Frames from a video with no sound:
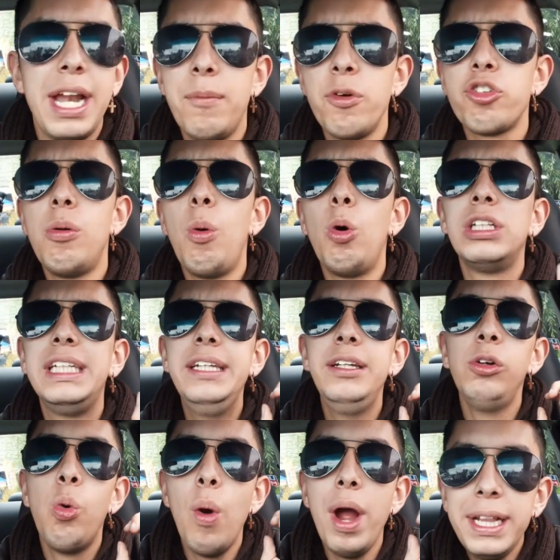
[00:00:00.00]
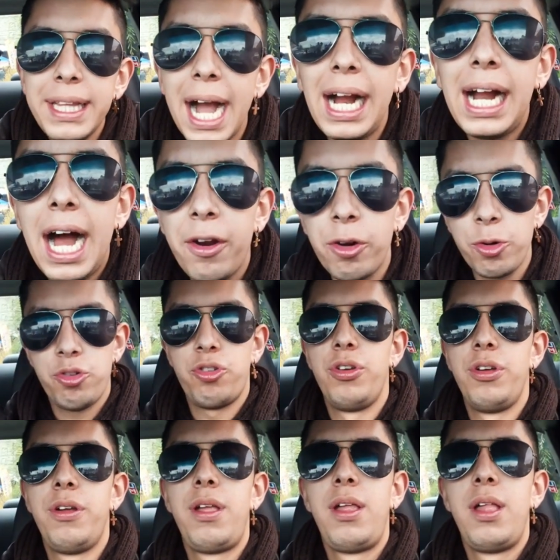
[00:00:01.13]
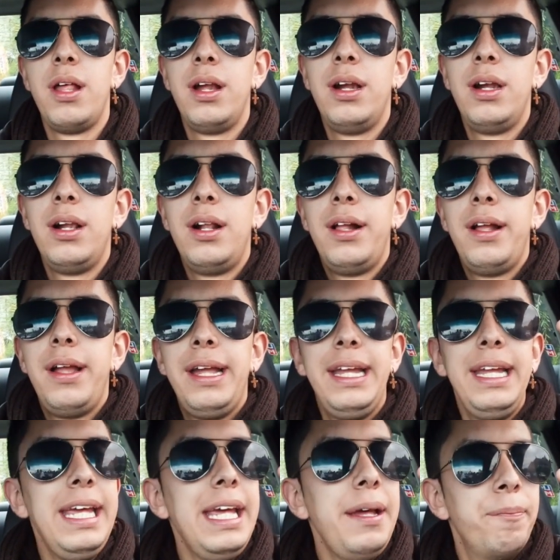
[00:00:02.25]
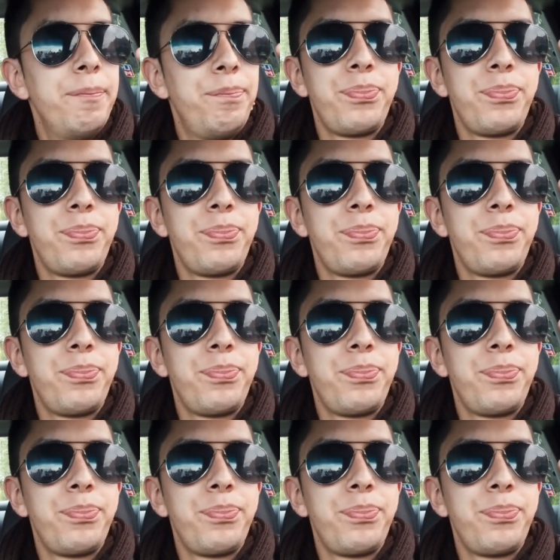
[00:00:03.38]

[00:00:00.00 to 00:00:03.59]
Éramos como 50 carros y